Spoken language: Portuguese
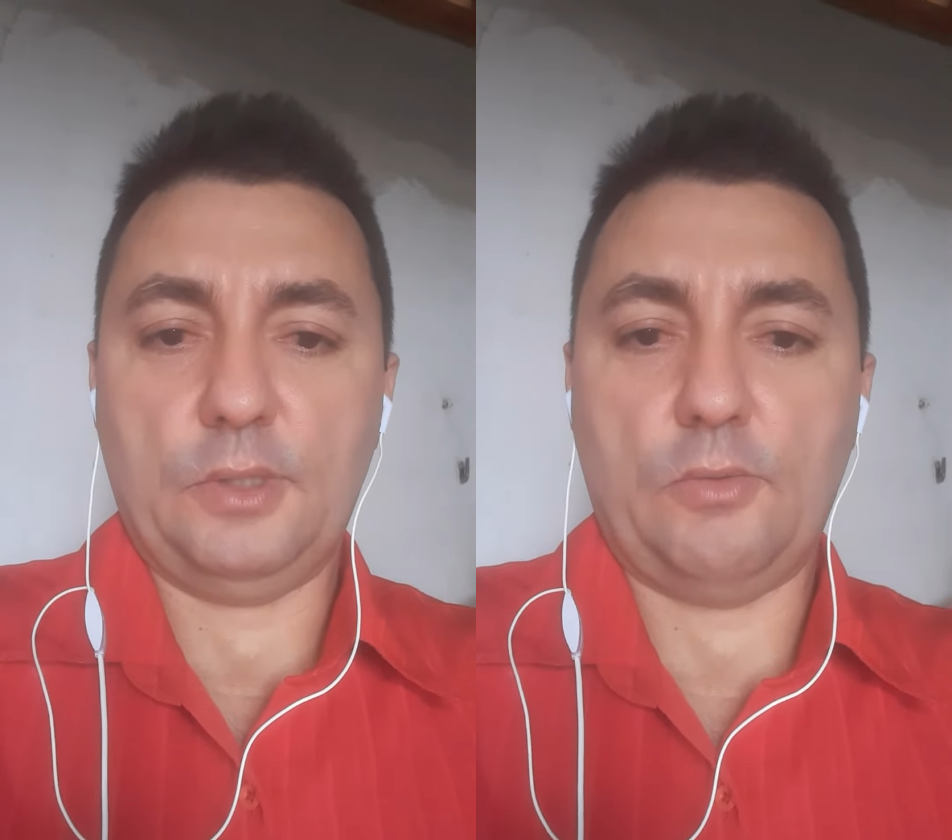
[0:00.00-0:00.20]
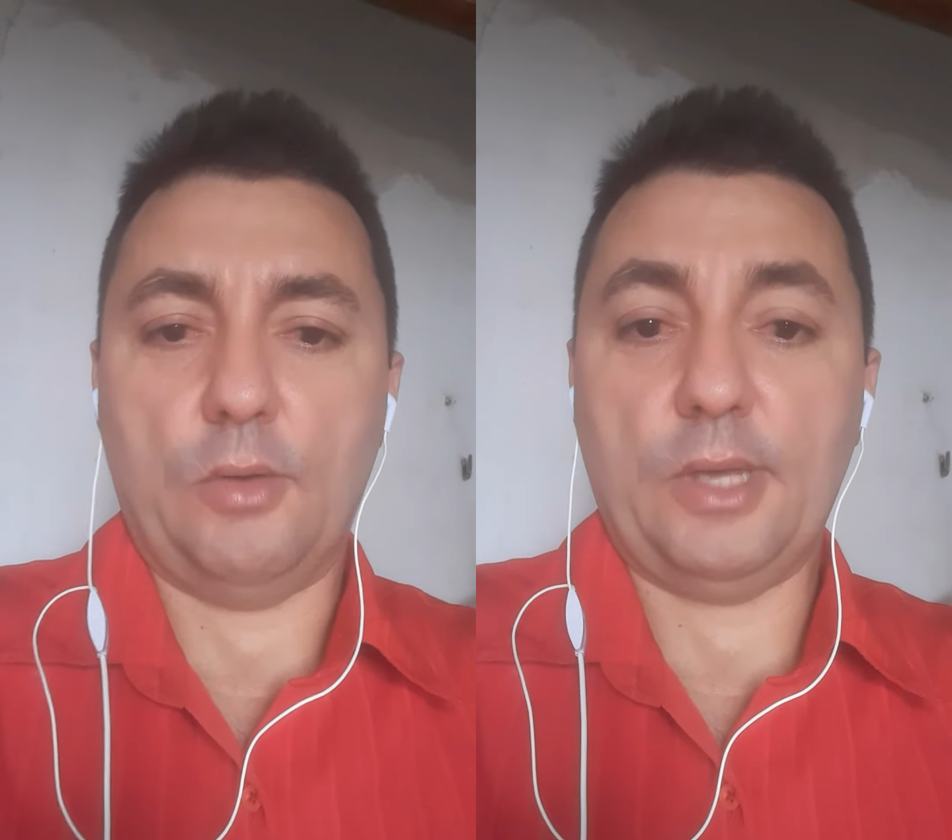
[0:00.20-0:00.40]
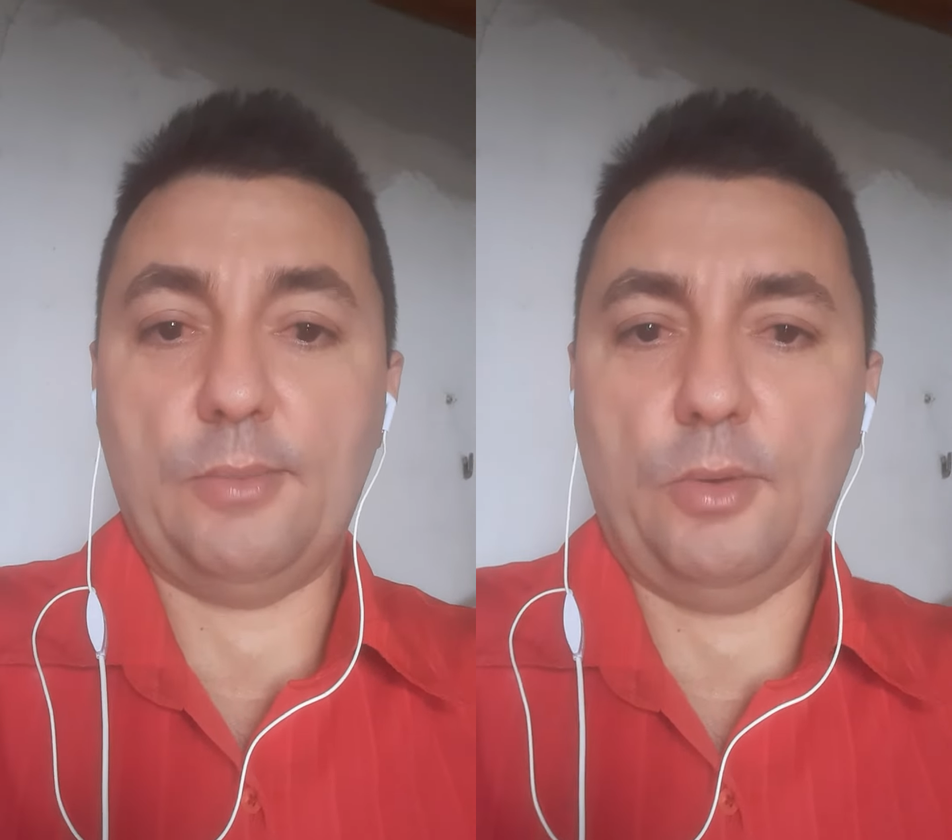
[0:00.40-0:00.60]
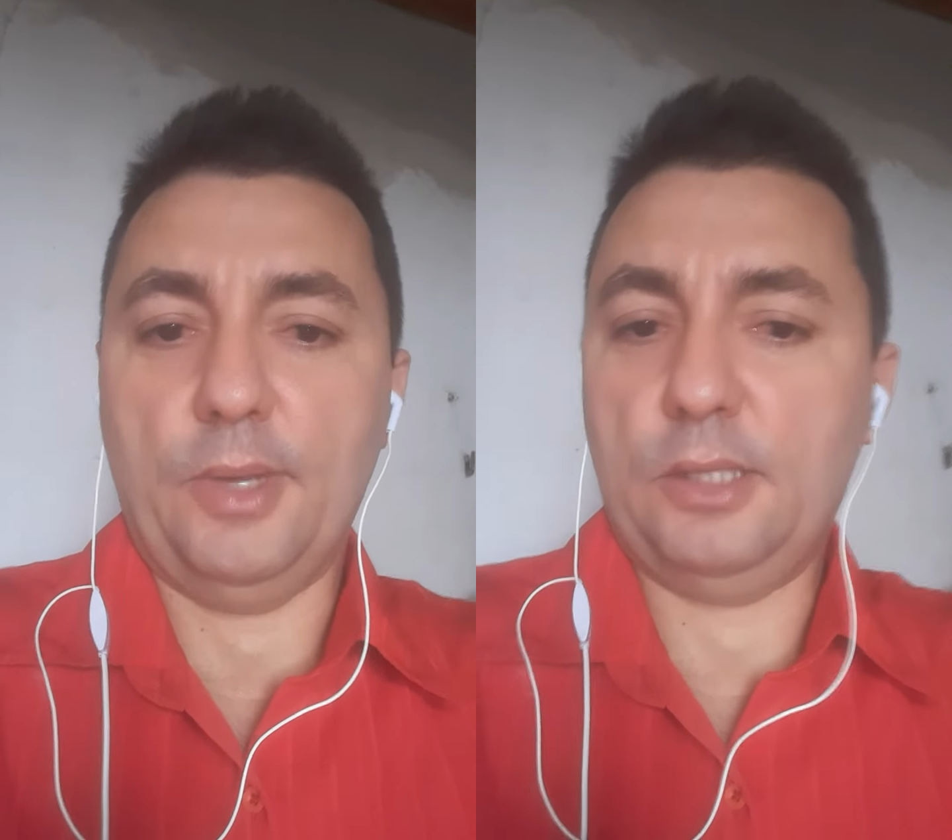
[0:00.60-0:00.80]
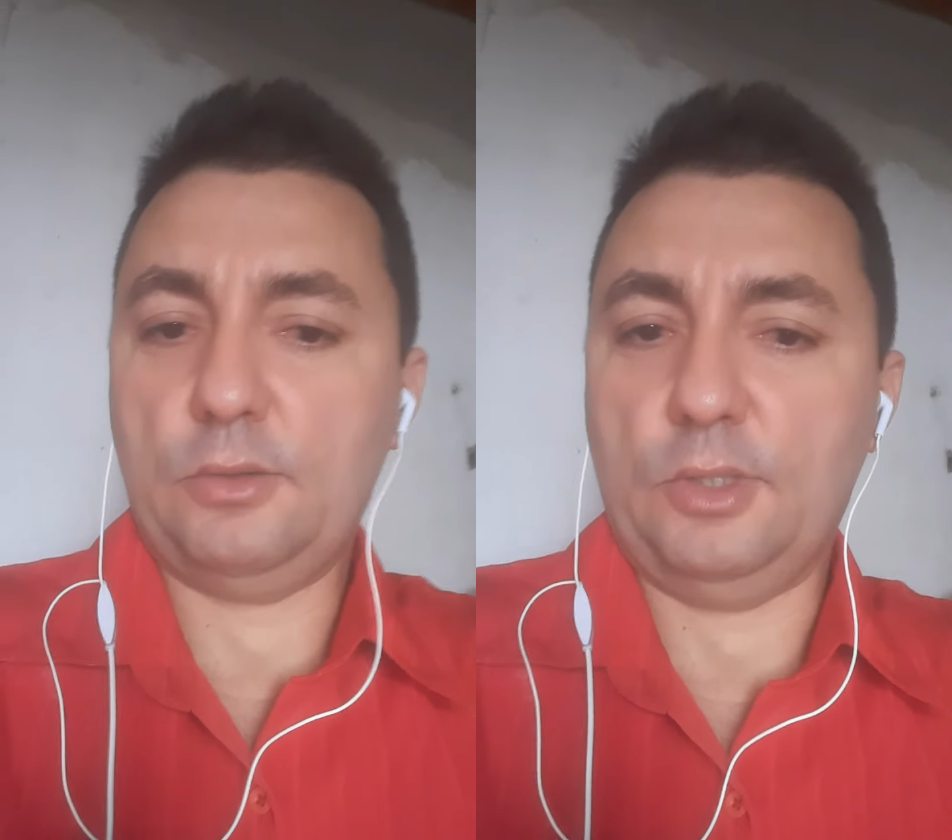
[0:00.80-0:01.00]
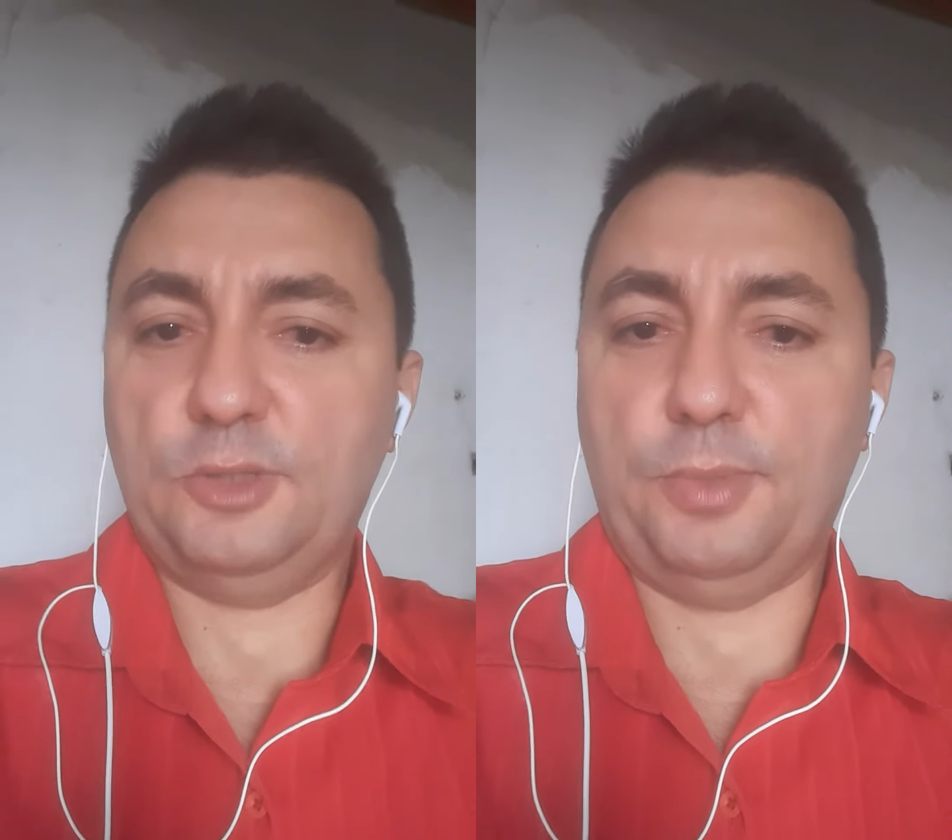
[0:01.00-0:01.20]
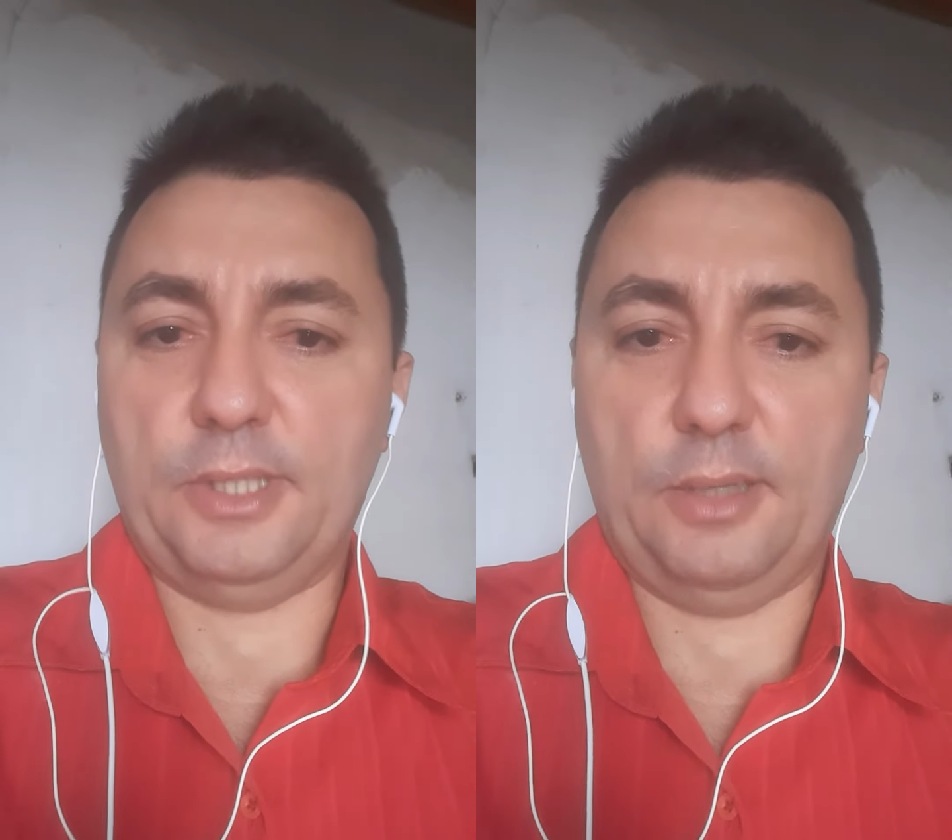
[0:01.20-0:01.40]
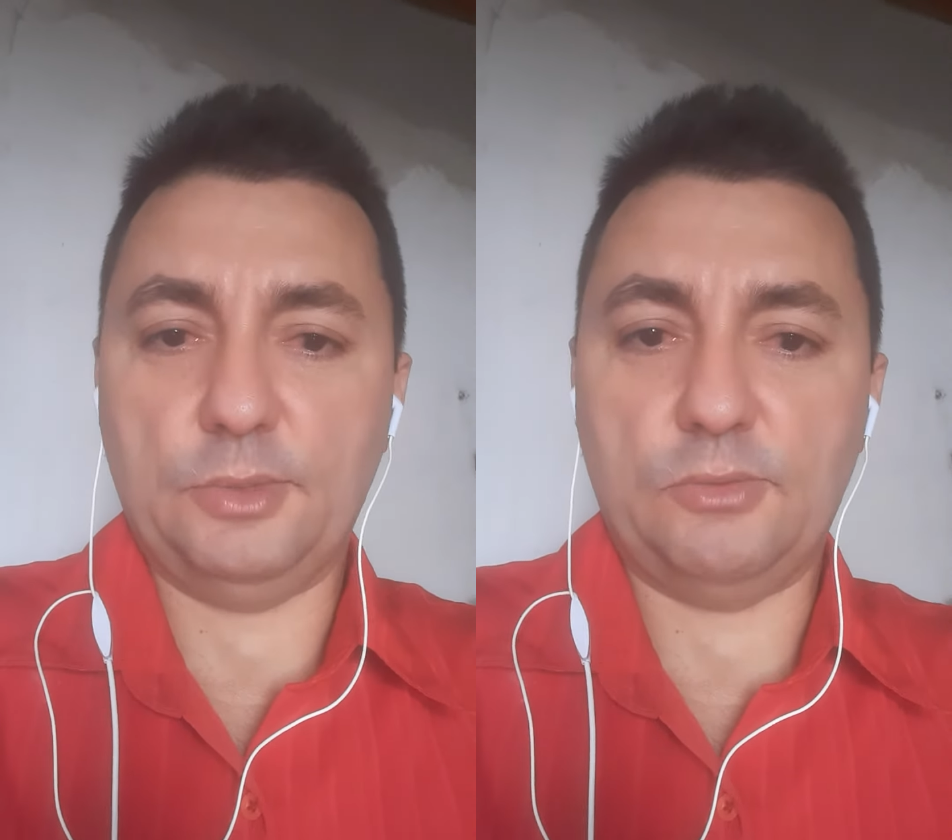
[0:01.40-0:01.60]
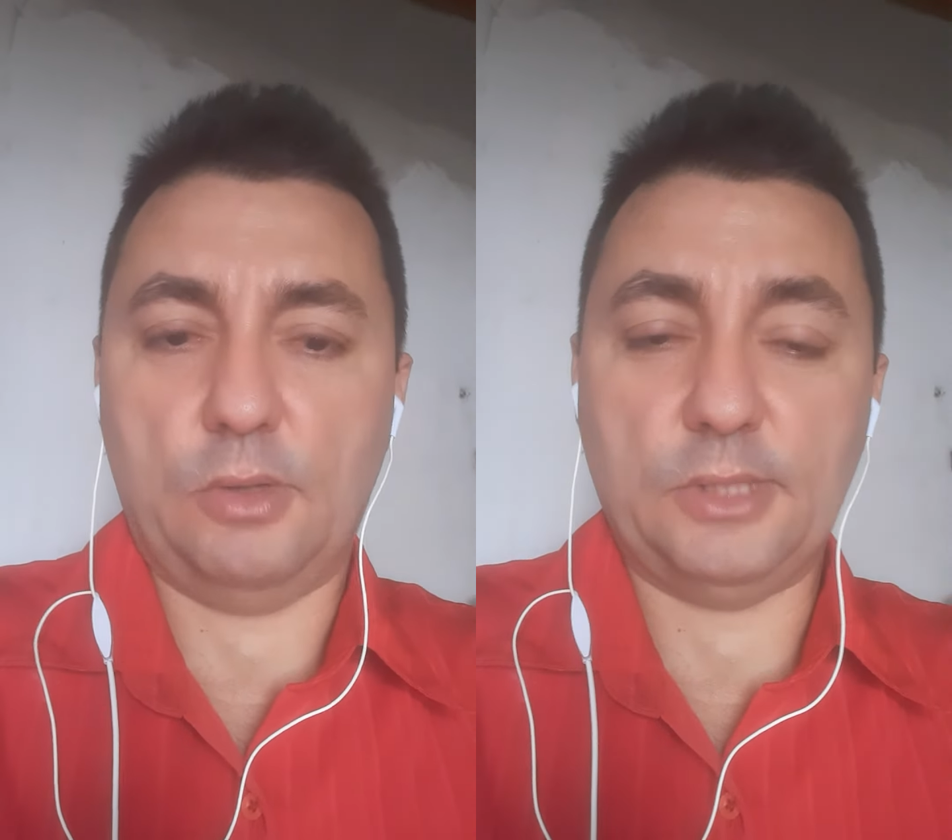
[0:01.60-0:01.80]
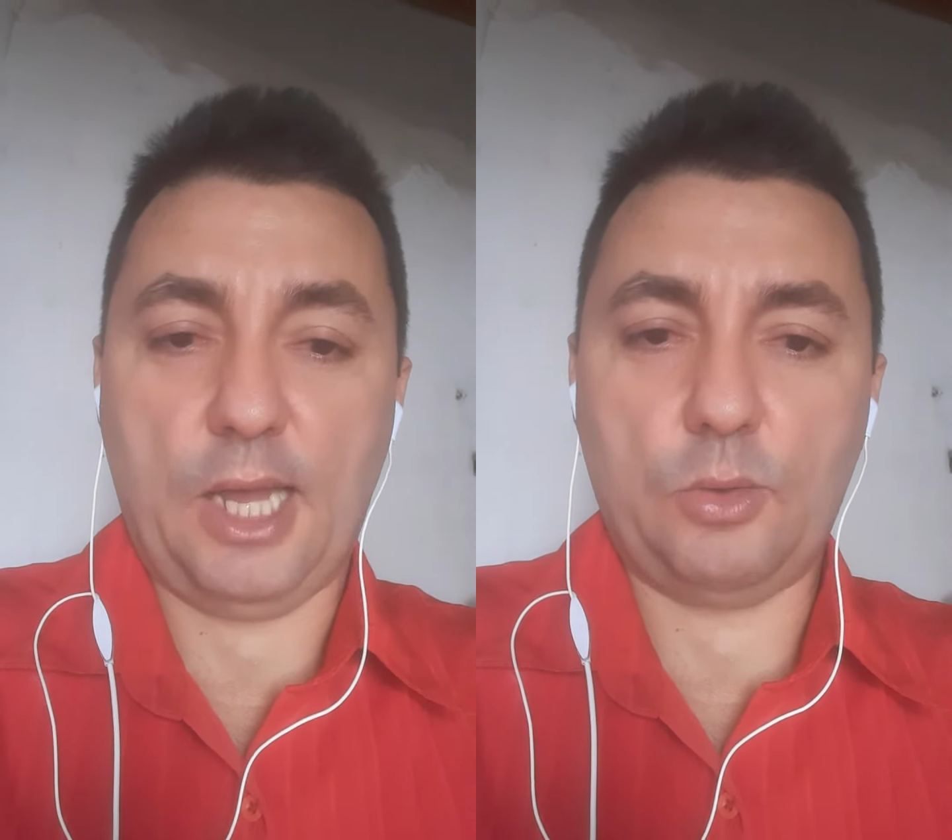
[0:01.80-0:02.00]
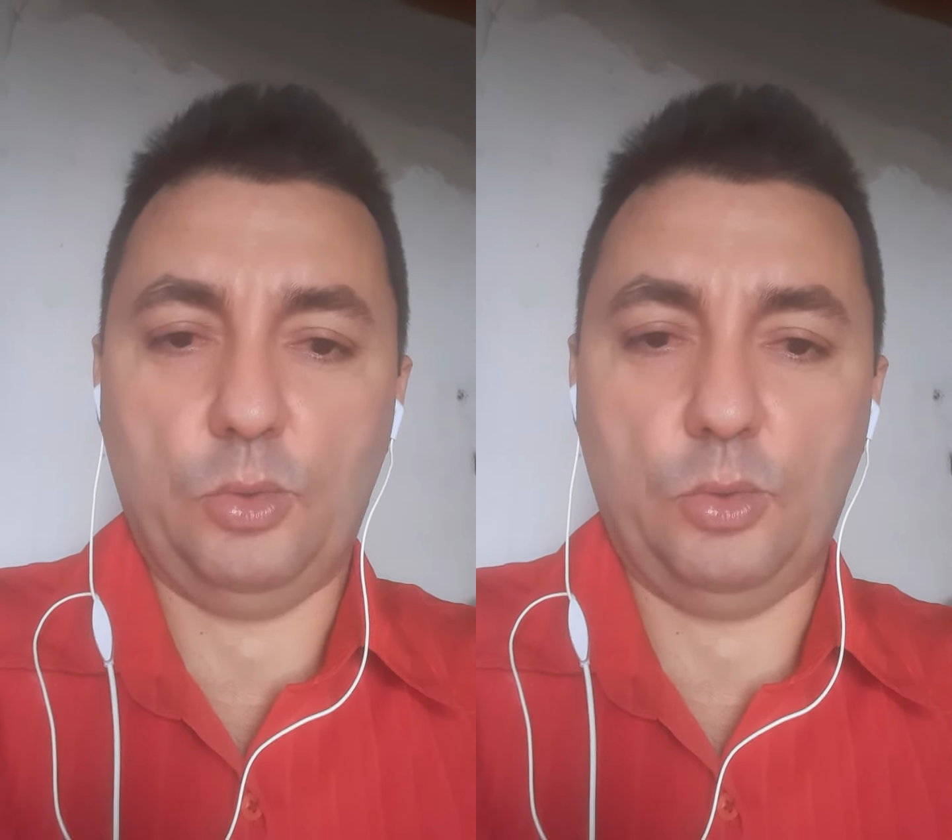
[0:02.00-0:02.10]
Qualquer momento nós poderemos voltar